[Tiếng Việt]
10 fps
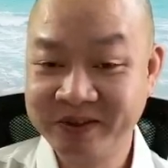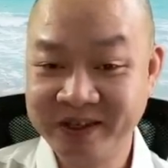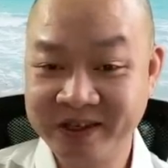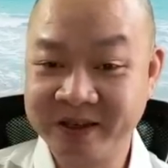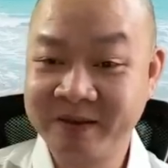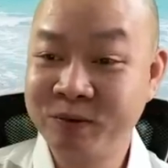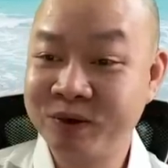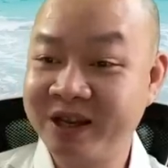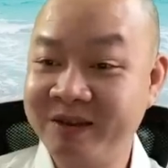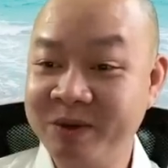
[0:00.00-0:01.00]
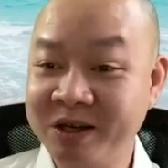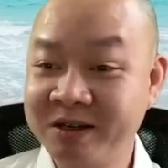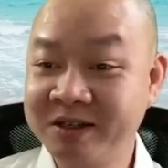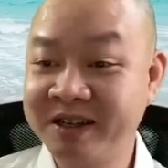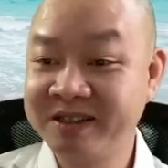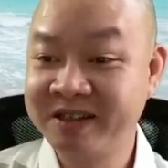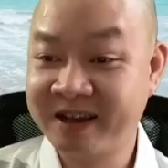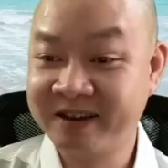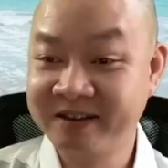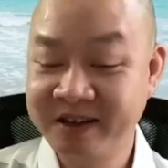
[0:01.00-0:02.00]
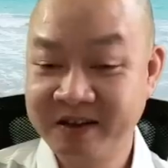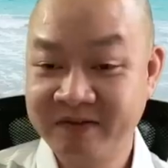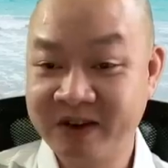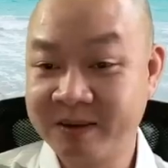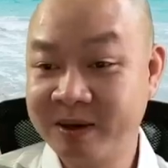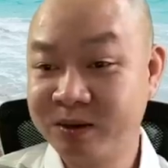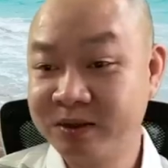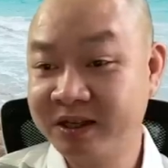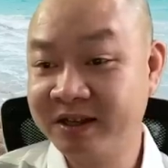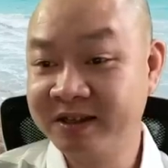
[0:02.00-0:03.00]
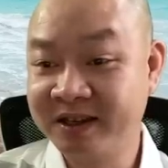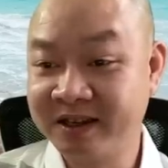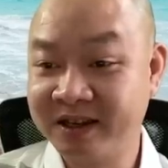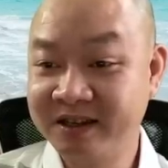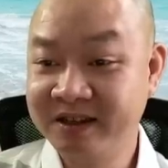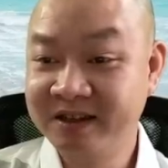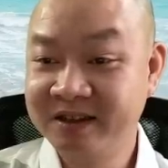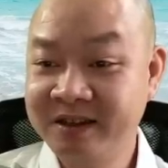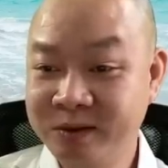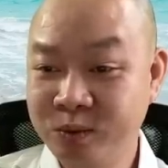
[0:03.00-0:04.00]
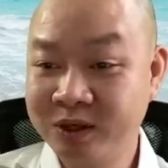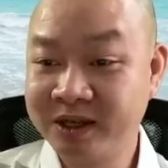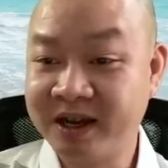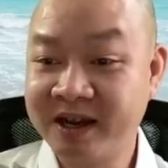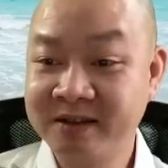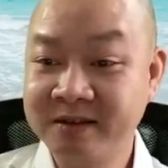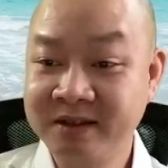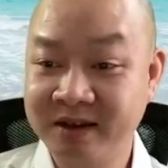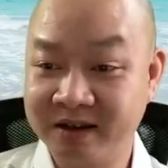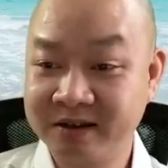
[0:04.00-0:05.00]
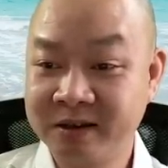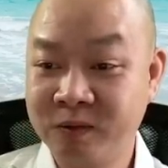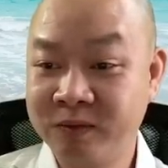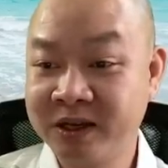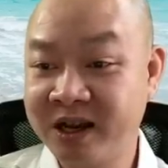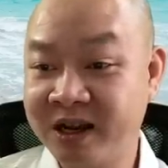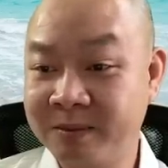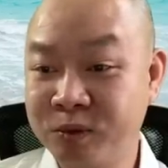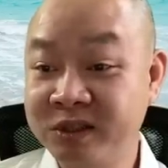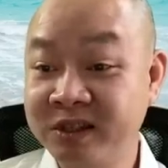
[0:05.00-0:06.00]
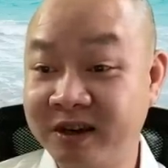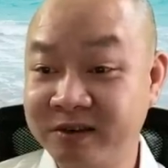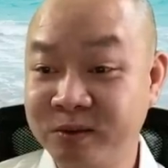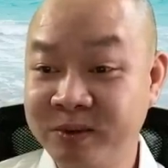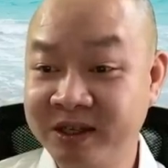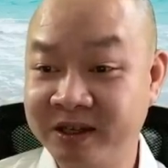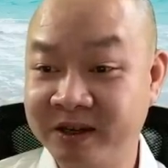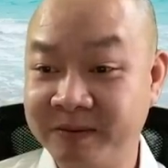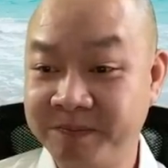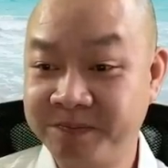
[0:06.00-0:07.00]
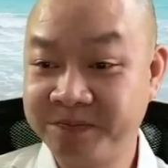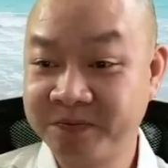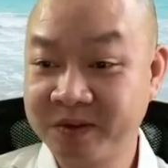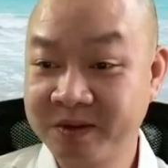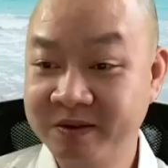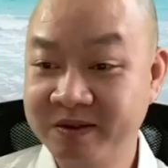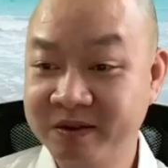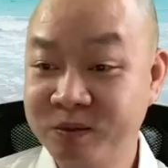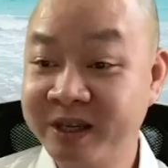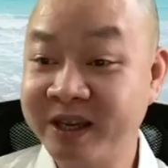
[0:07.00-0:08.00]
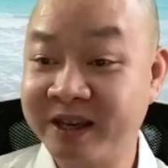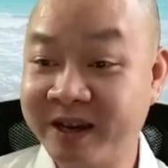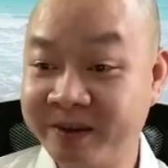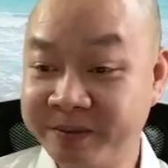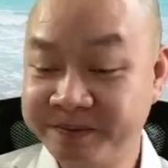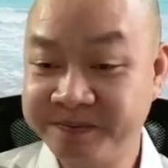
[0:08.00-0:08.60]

thì cái vụ này mới được đưa ra ánh sáng. Và các bác có thể thấy rằng là đi nguyên cả hai thứ trưởng cộng với cả là bộ trưởng cũng bị cũng bị cảnh cáo.